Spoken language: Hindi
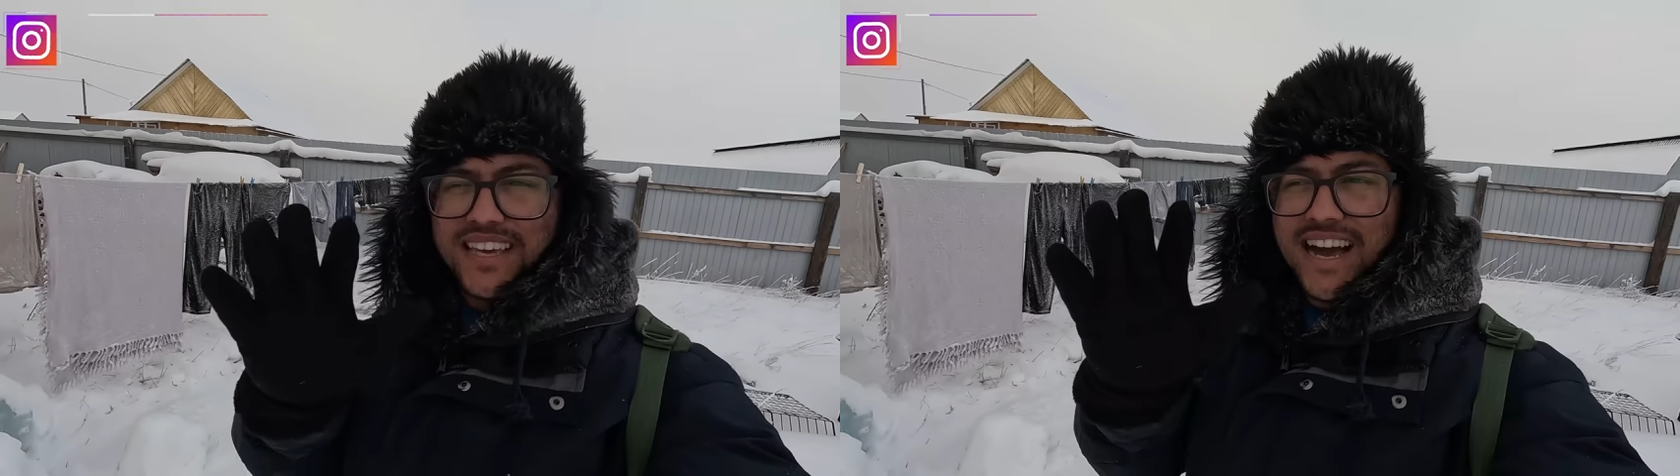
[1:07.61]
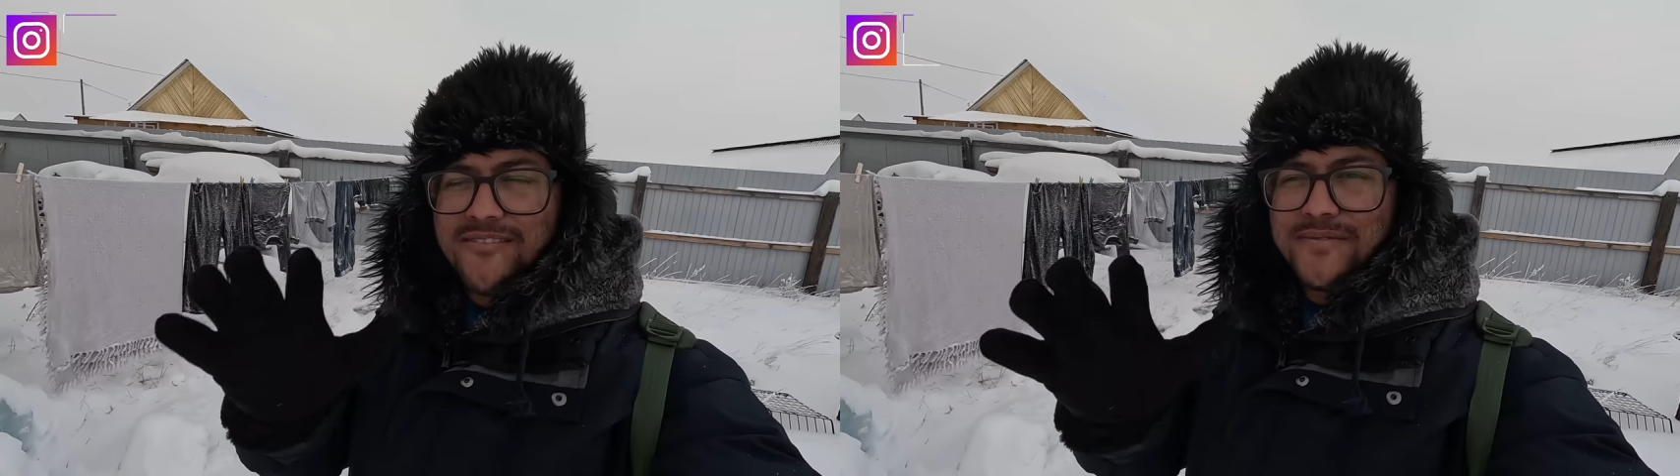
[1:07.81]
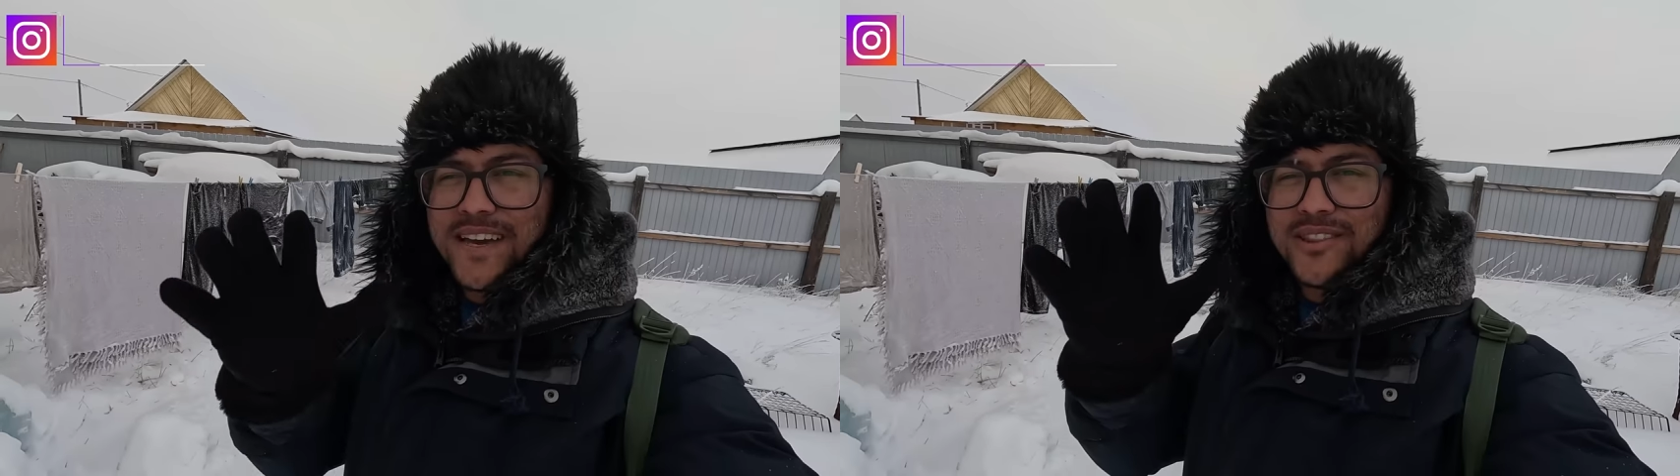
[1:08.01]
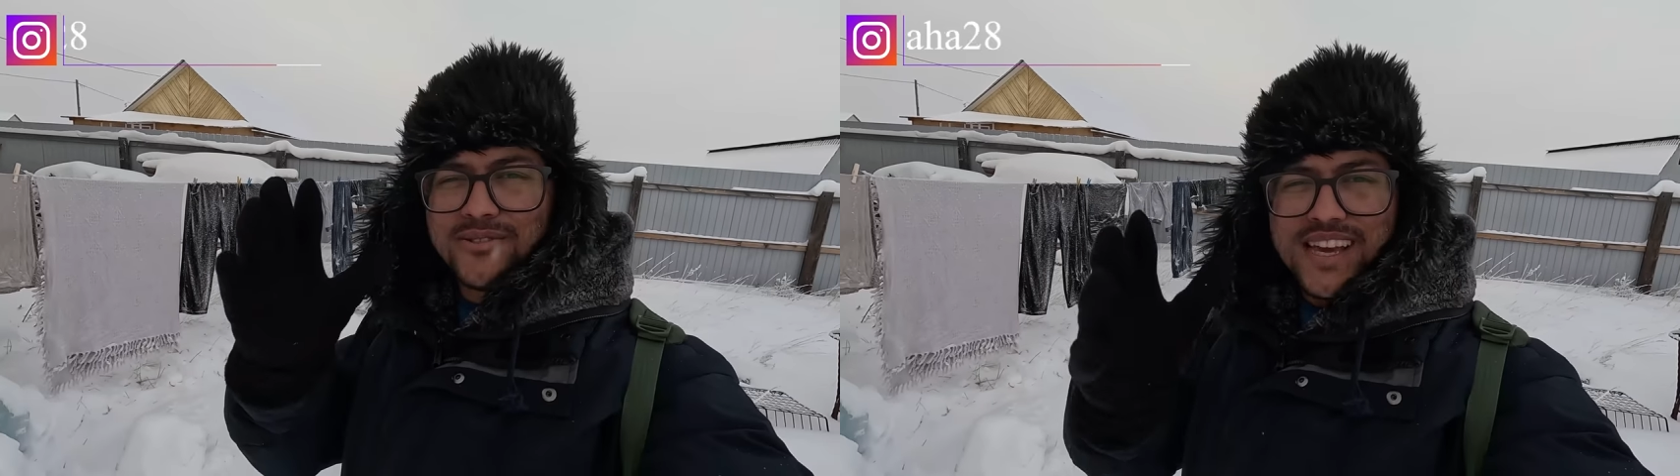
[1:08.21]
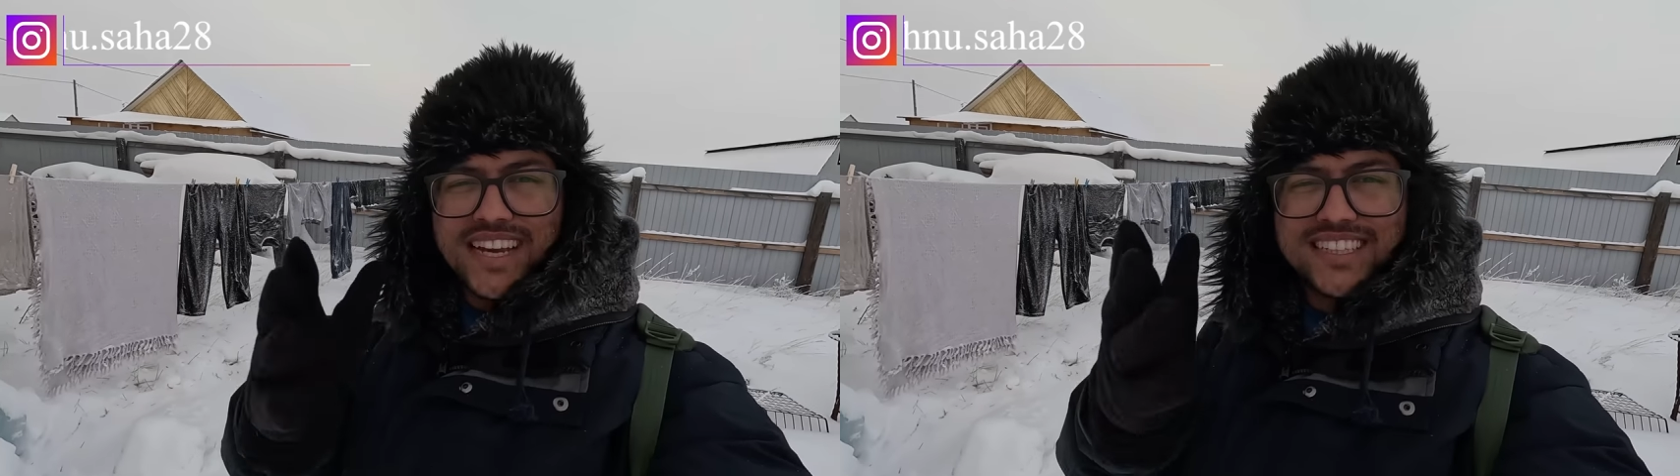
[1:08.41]
कि यहाँ पे
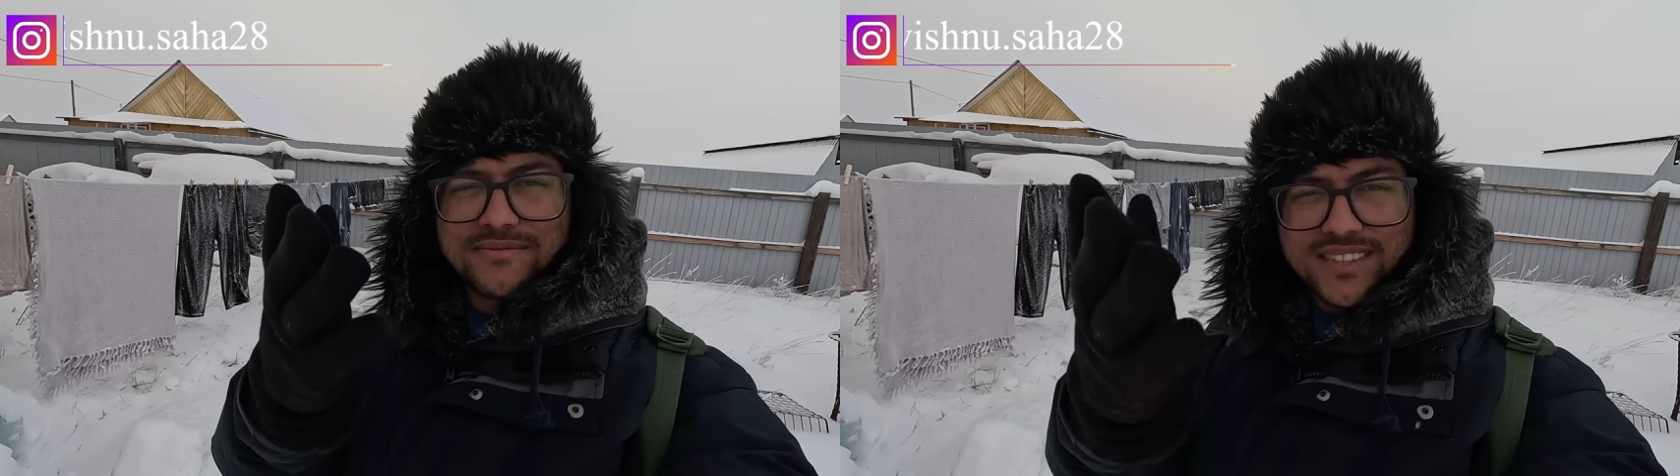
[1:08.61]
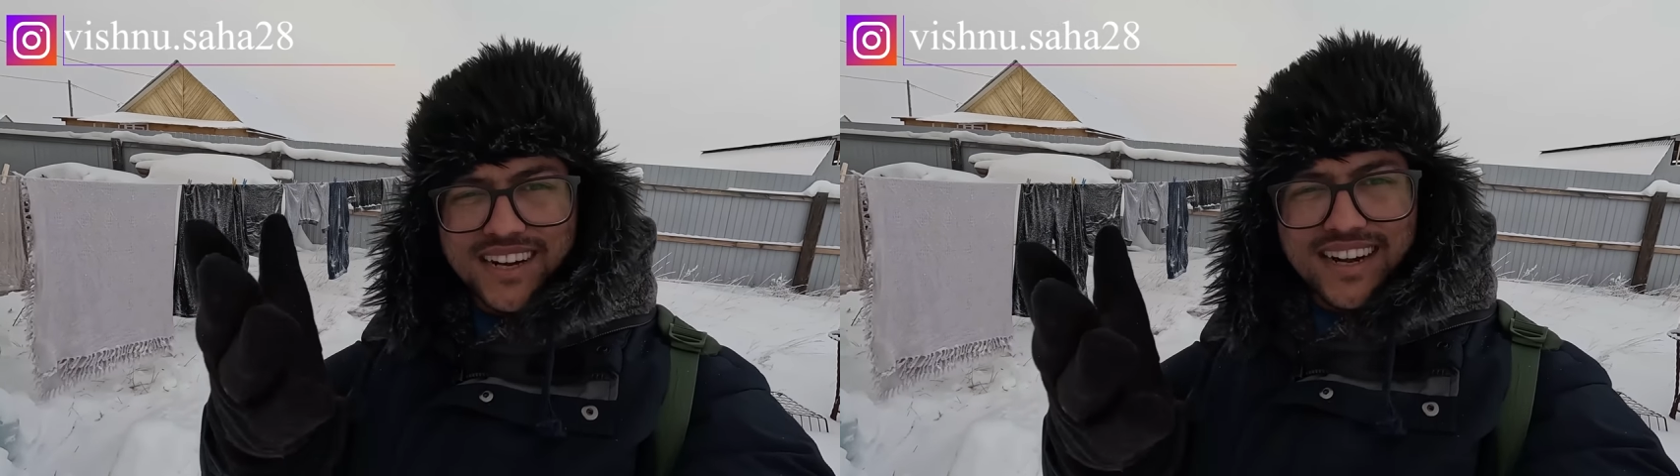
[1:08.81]
दुनिया के सबसे